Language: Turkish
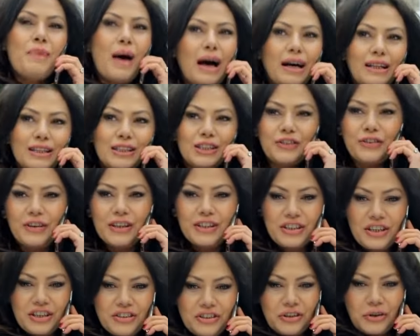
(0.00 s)
ben
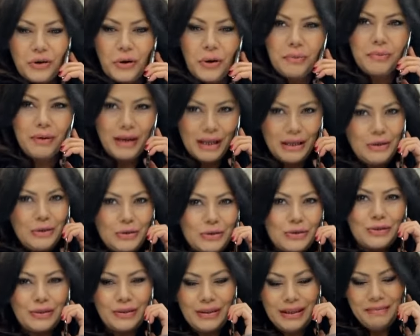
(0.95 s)
alışverişe çıkıyorum.
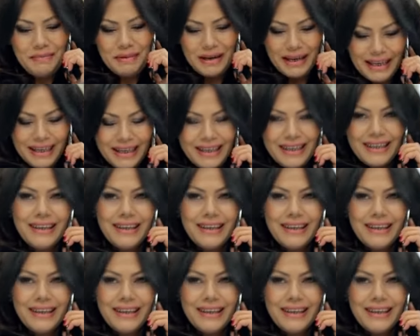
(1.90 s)
Geliyorsun değil mi?